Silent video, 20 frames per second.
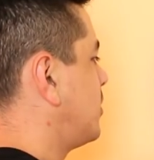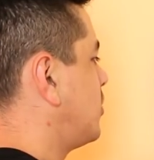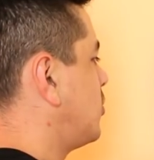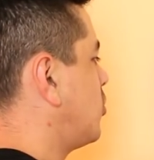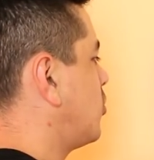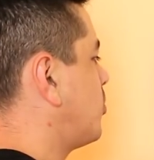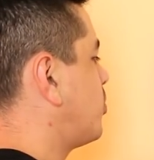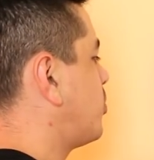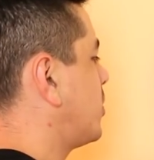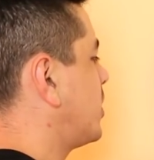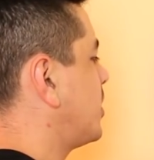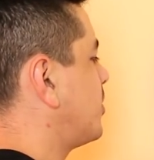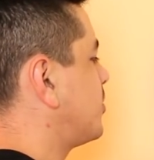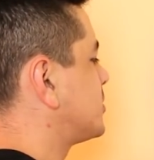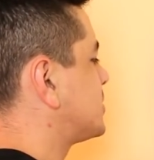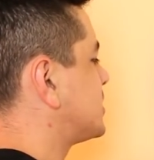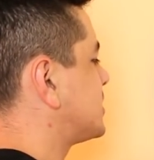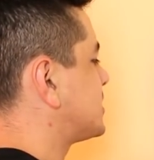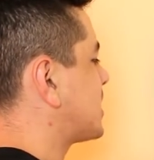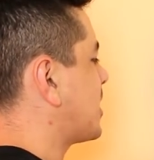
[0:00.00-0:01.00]
No
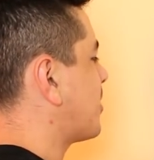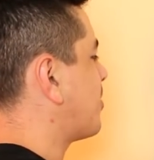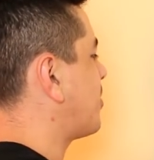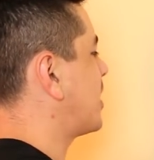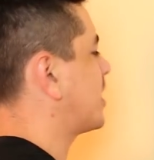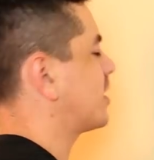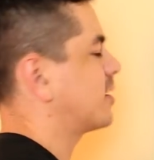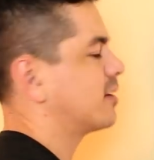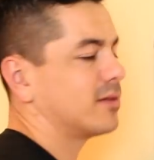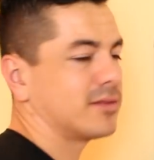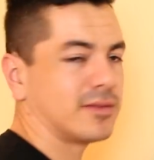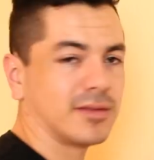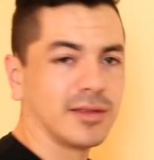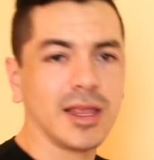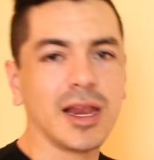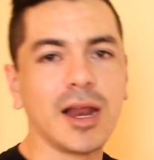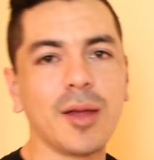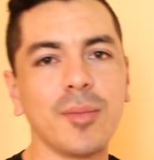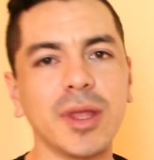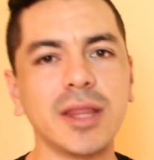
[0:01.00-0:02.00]
podemos escapar
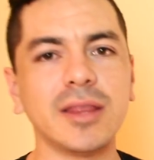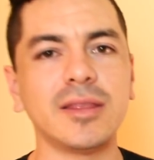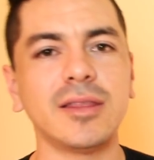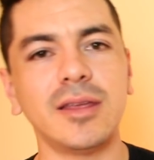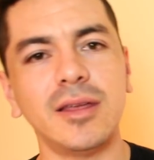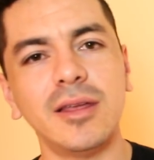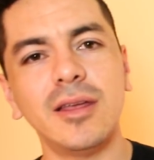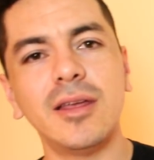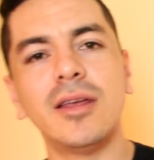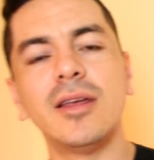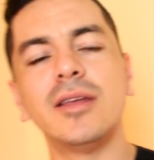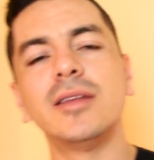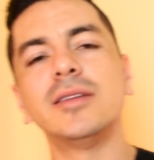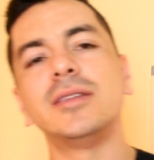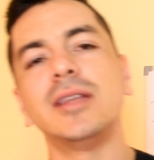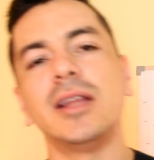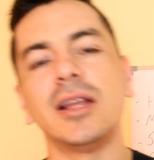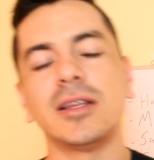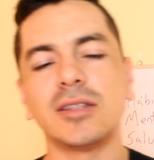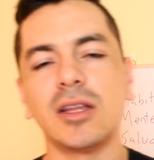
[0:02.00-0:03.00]
de la mente
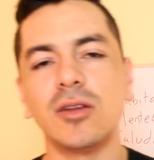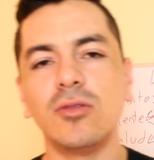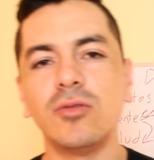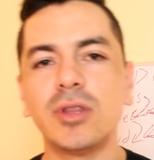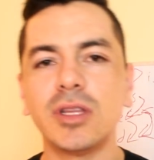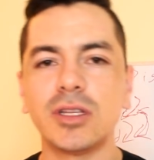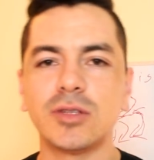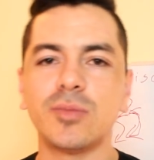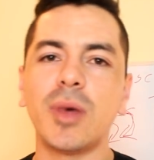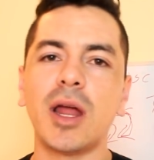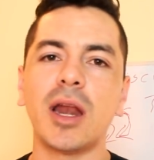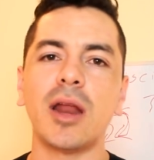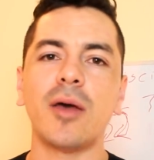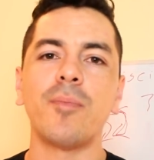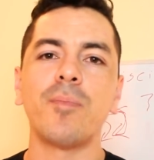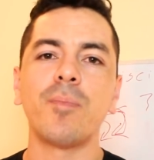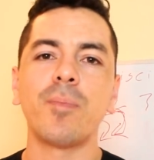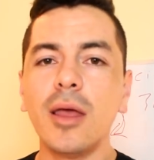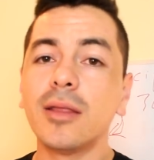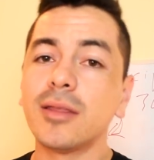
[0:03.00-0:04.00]
si la salud es mala.
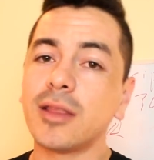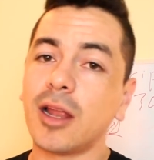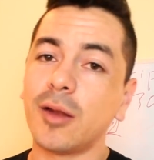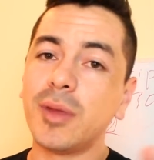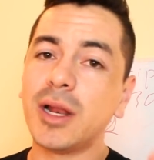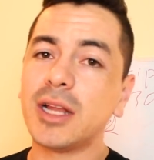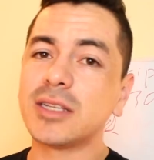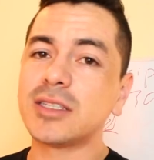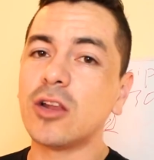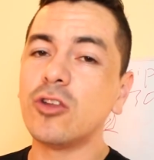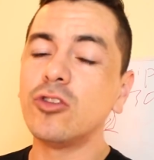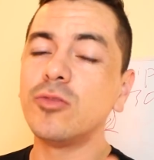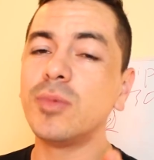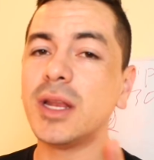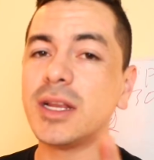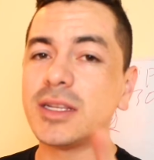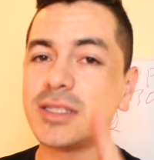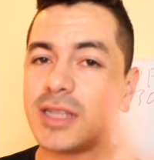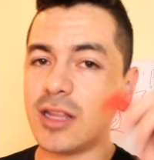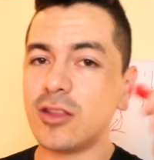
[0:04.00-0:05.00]
Tal vez la salud
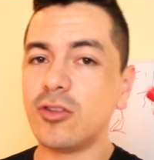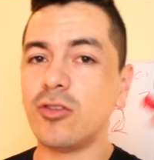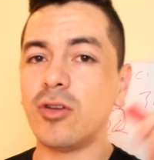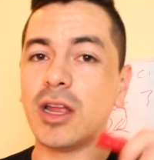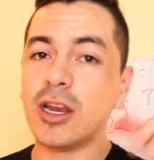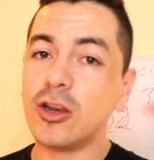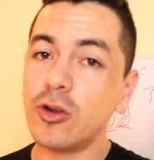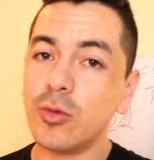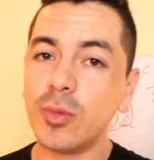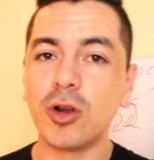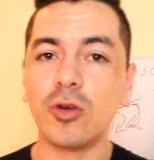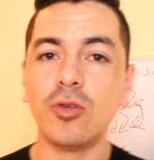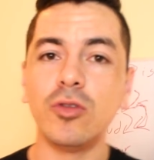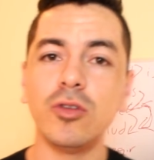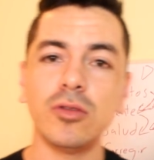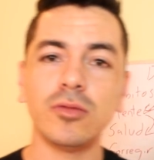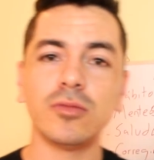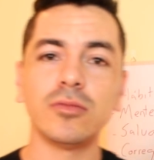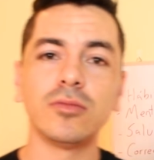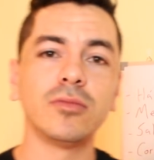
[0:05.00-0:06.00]
viene siendo el número
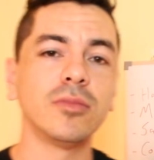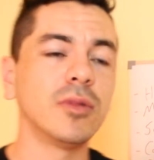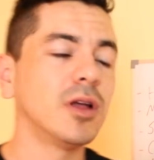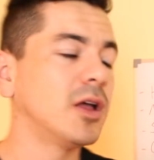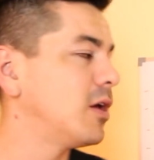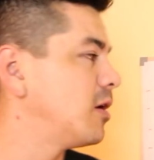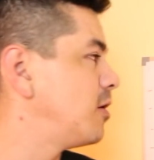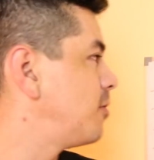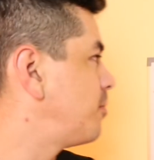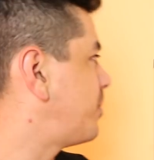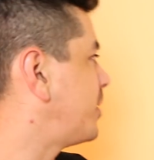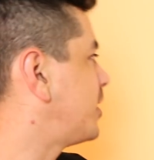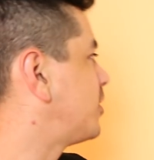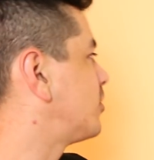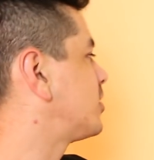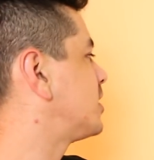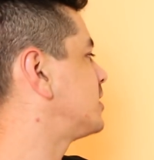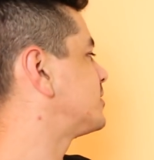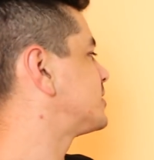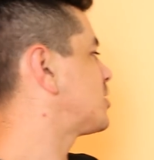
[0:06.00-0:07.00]
uno,
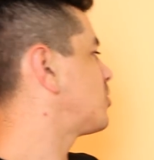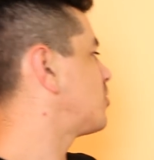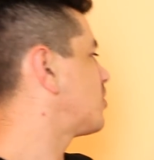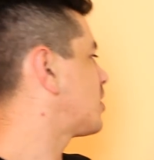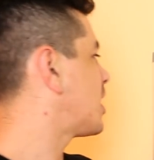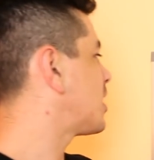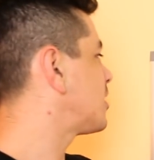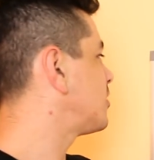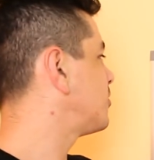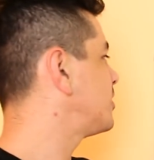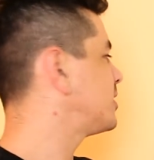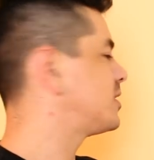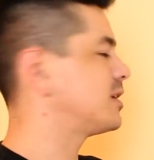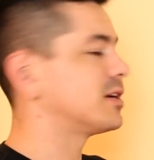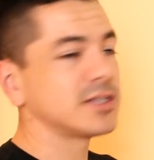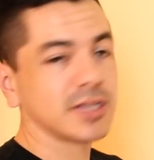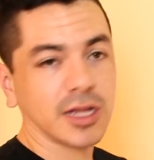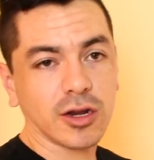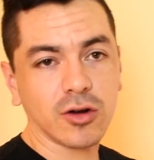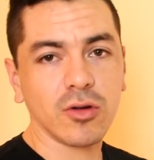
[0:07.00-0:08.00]
pero quise colocarlo de
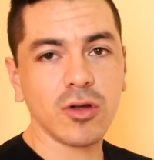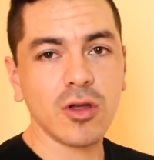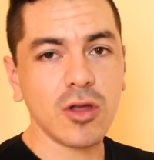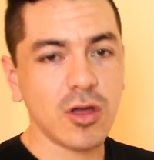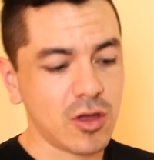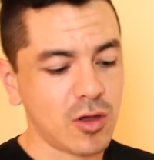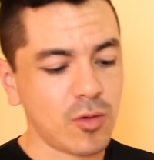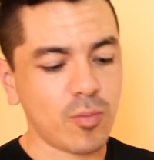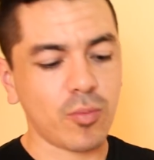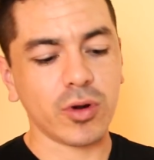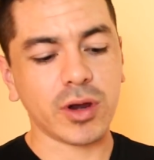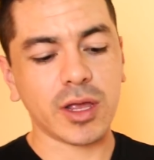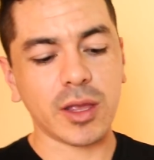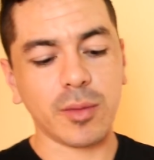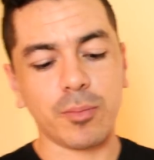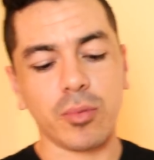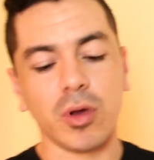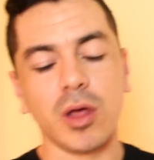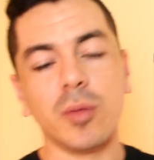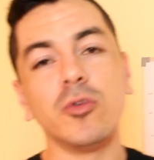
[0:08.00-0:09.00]
tercero
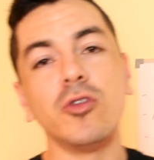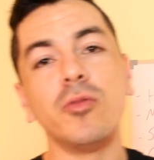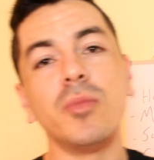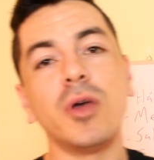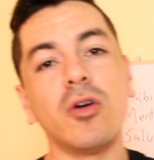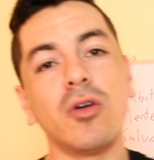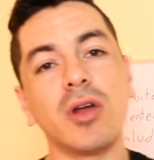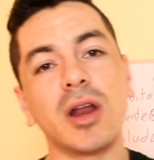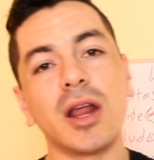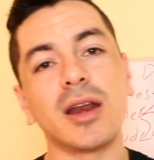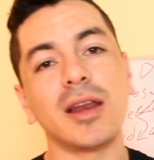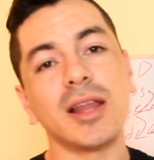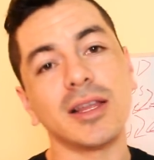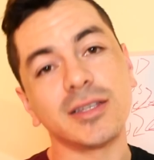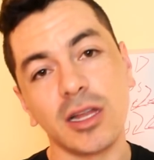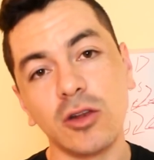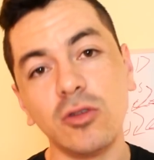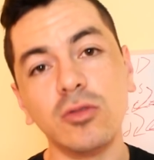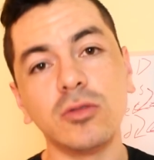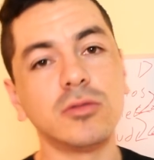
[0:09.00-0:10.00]
porque podemos mejorar la
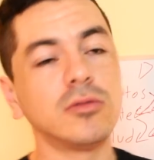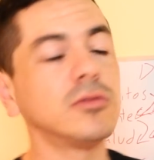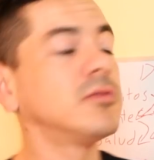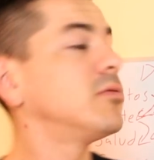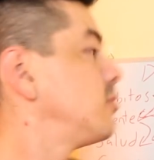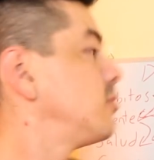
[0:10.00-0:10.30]
salud.